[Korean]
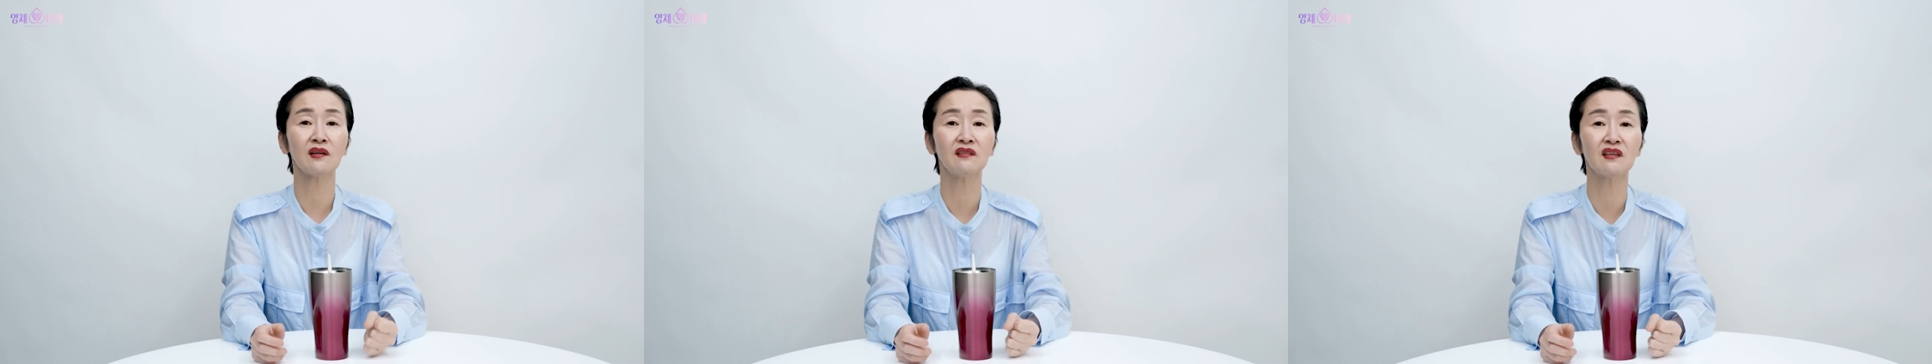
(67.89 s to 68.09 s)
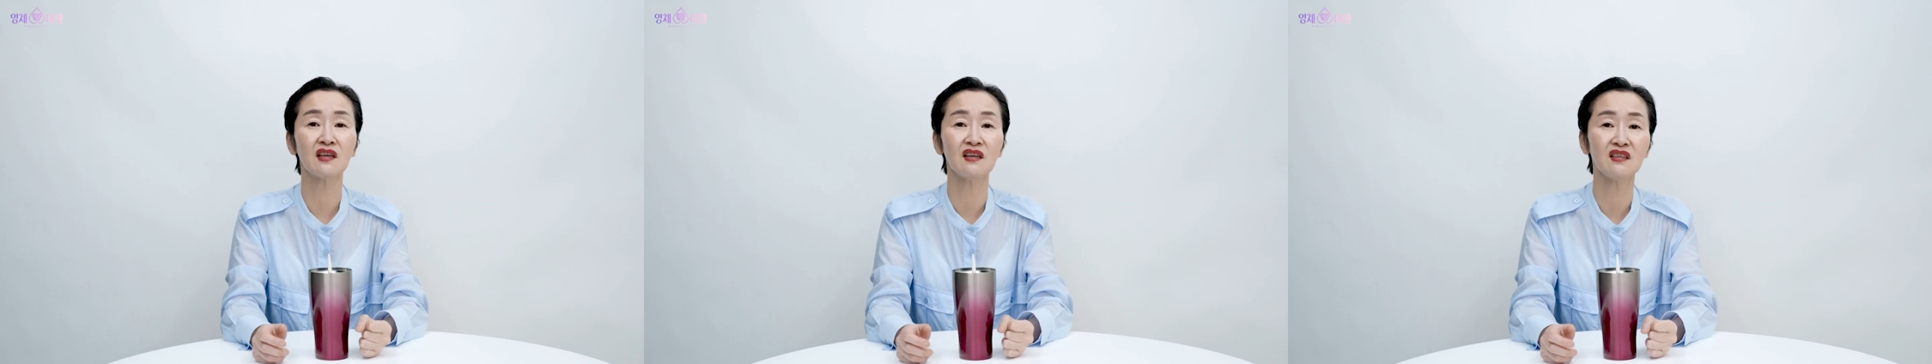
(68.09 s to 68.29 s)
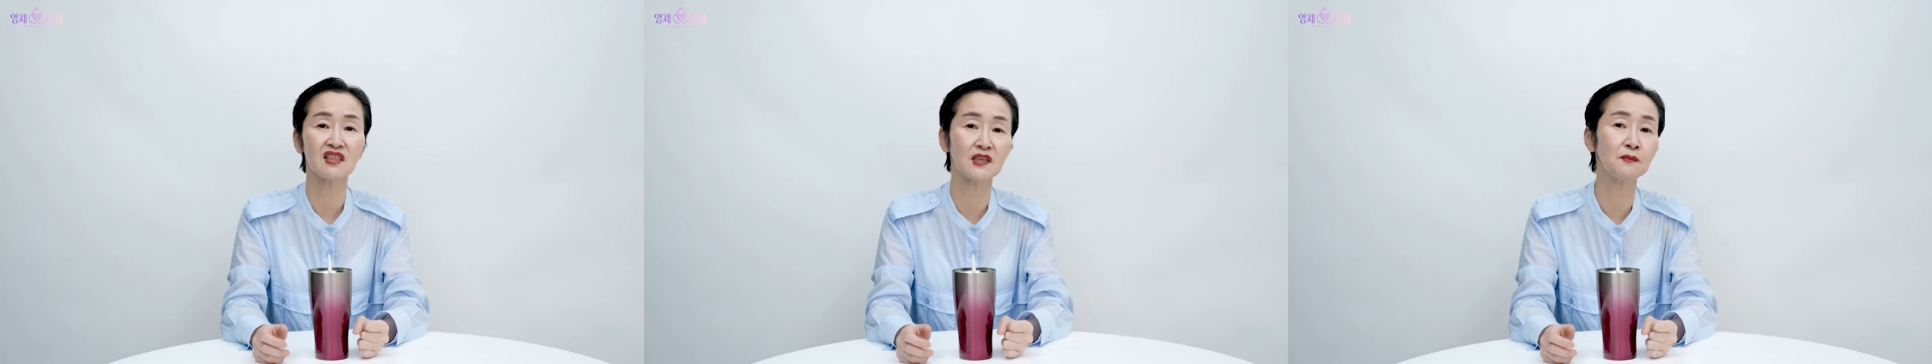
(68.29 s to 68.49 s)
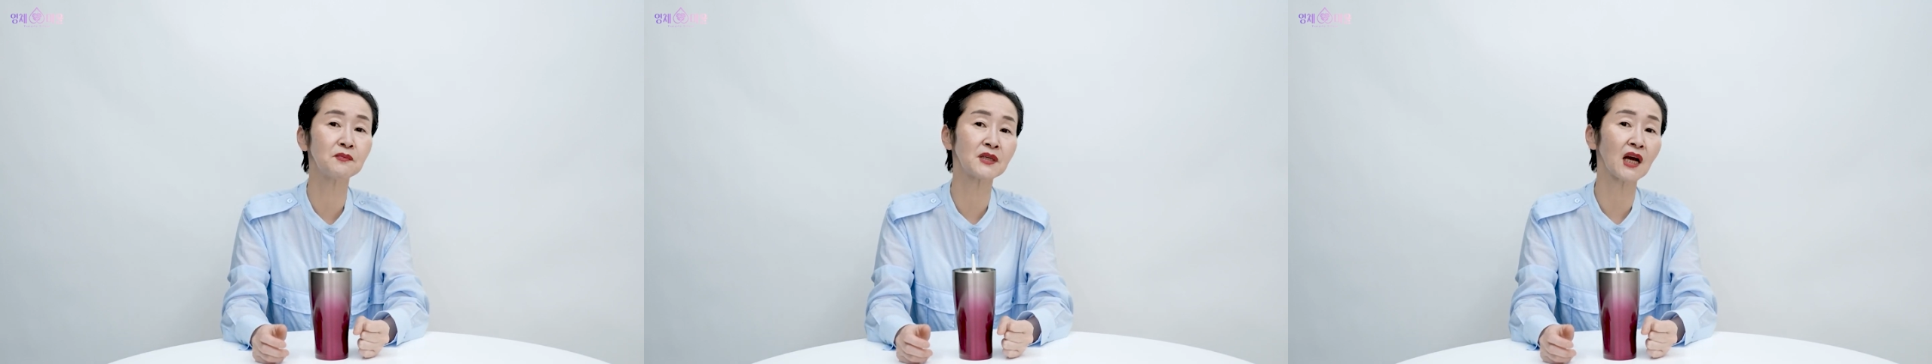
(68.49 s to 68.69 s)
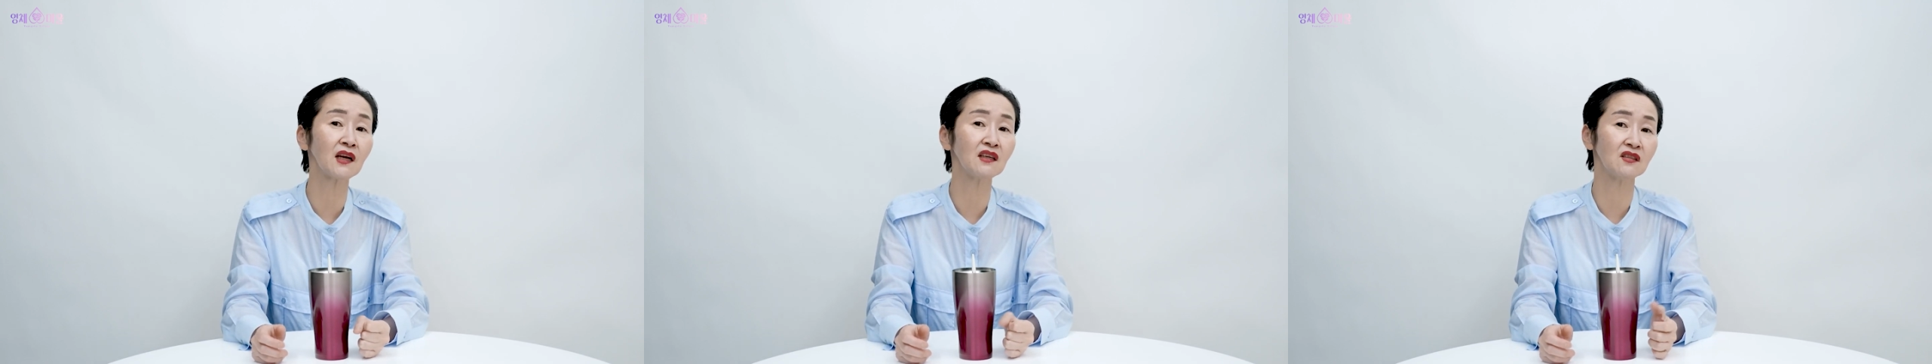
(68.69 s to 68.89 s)
느끼는
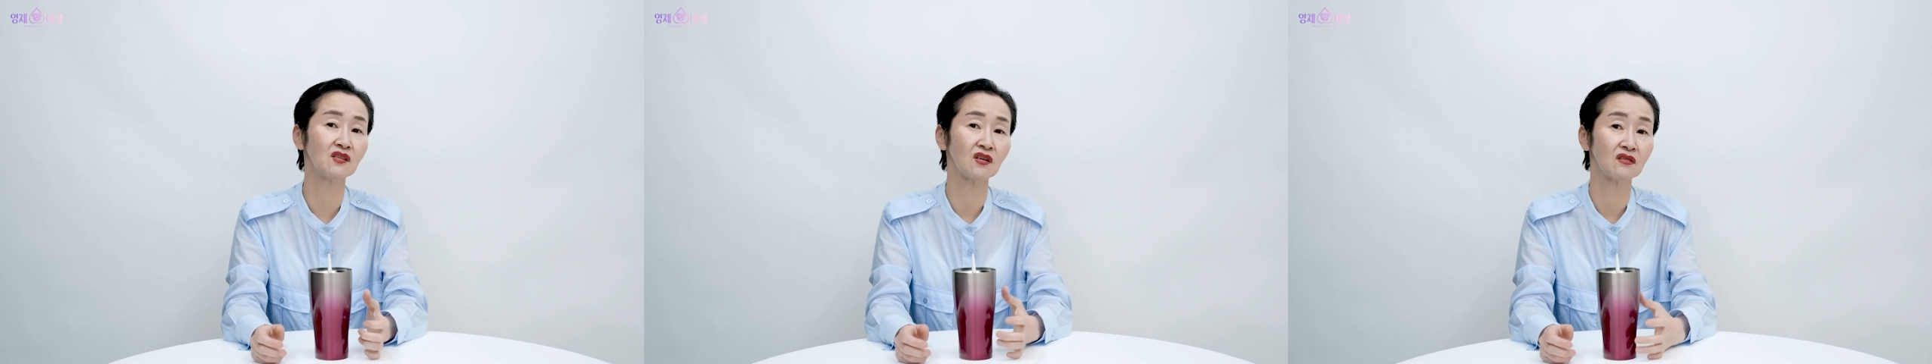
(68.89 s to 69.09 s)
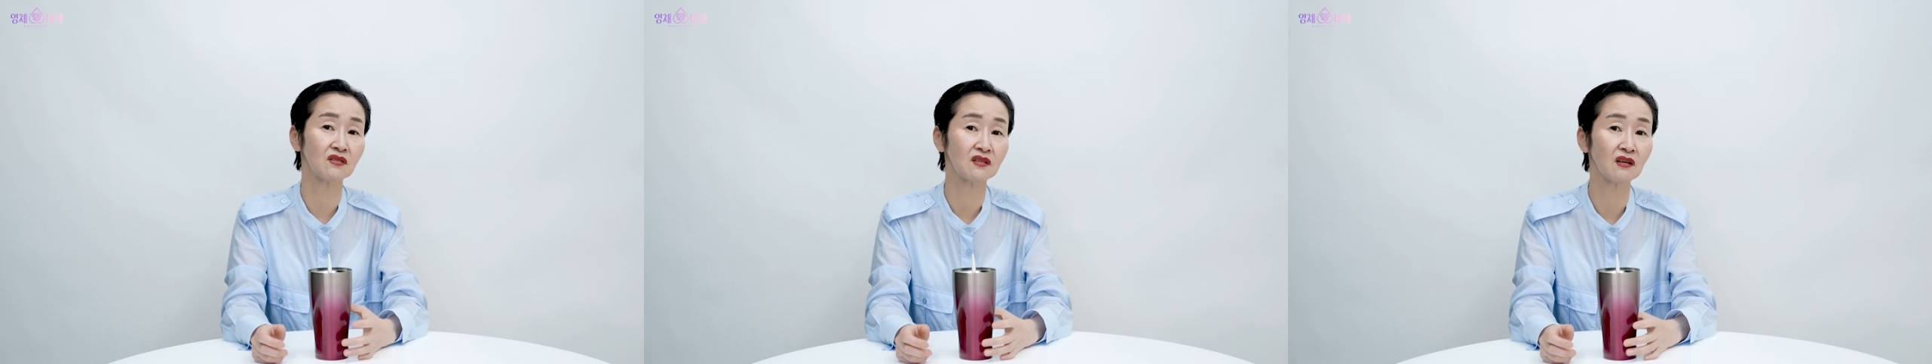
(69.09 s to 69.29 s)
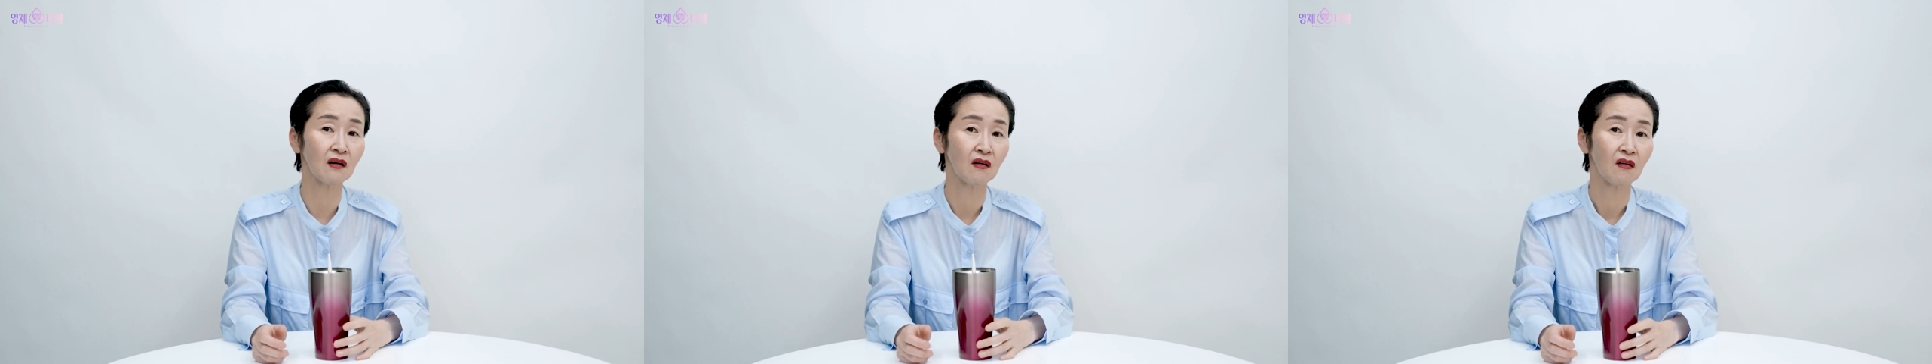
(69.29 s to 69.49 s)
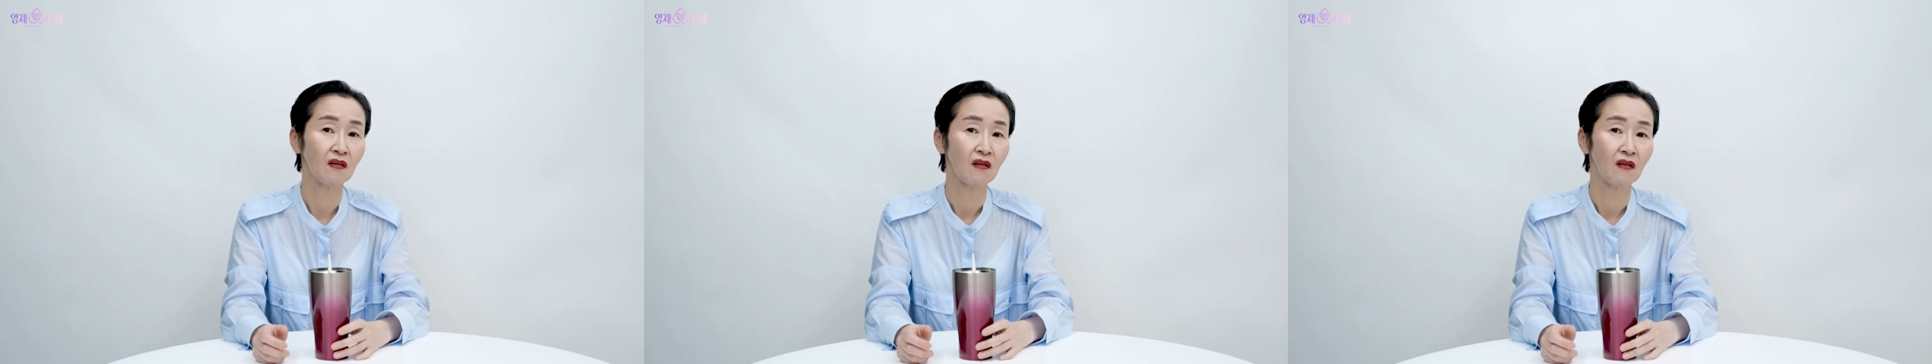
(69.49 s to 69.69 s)
집착이죠, 그렇죠?